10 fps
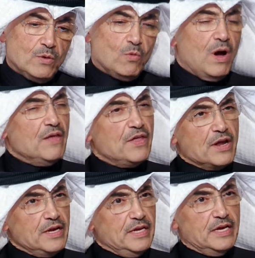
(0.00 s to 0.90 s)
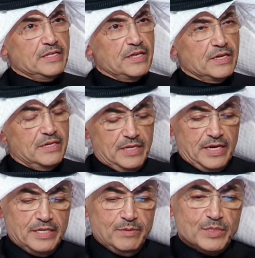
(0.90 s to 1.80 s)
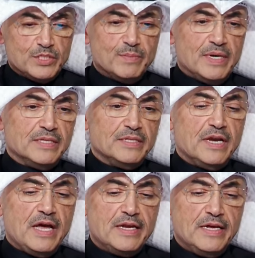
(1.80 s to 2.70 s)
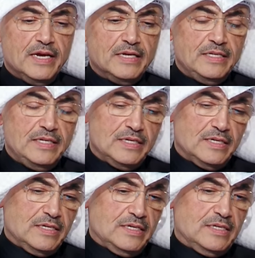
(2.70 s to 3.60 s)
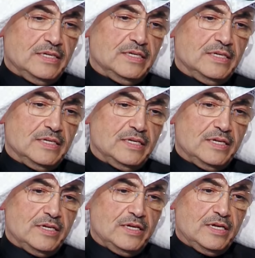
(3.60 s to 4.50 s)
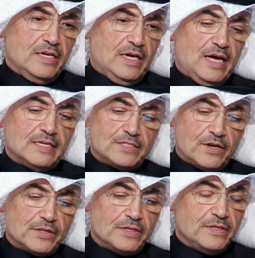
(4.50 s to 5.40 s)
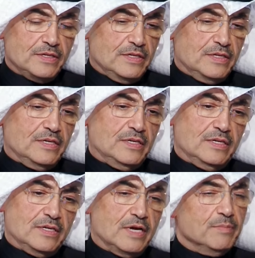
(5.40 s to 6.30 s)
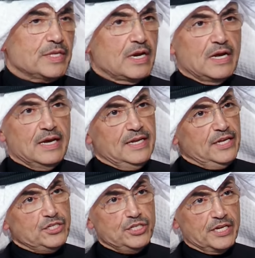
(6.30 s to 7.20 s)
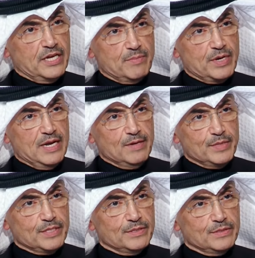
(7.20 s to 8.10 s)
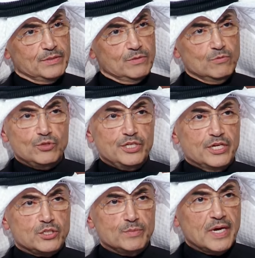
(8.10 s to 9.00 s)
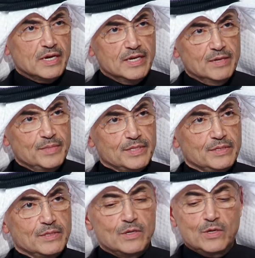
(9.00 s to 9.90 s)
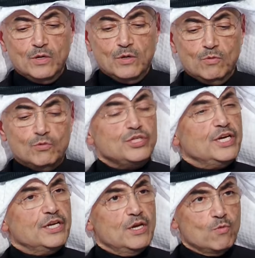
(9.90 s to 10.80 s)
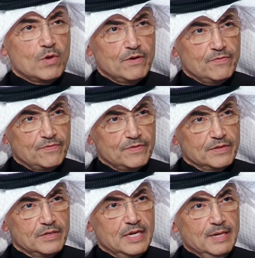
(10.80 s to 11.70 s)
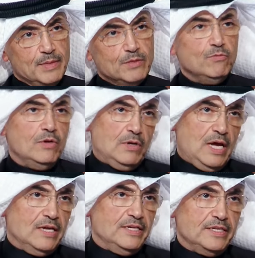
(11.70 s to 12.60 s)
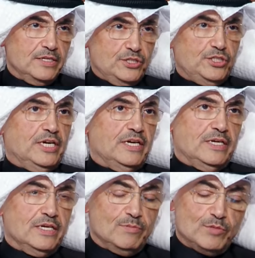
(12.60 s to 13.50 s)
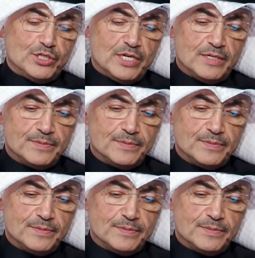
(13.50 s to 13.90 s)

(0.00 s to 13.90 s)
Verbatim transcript: وهذا رأيي أنا ترى يعني من زمان ترى أنا يعني آه، عاصرت آه، رحمة الله عليه الشيخ يابر الأحمد والشيخ صباح الأحمد والشيخ نواف الأحمد وحاليا الشيخ مشعل